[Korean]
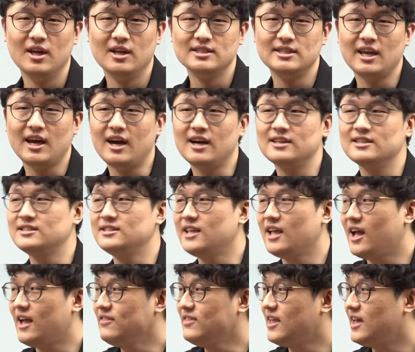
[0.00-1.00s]
제가 그때
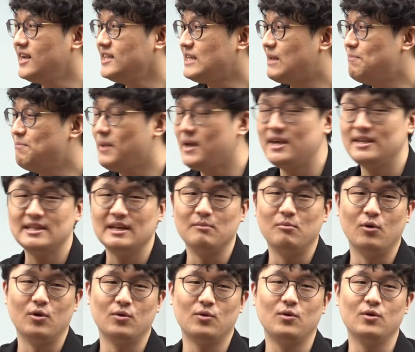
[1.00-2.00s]
한 달에 300 이상
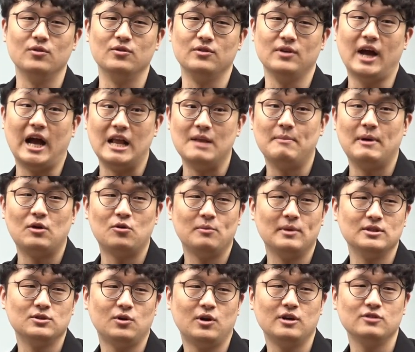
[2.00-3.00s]
벌었거든요
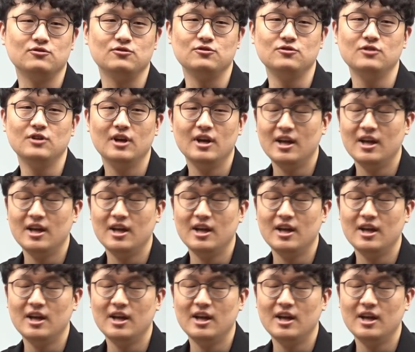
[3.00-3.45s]
알바로만 쳐가지고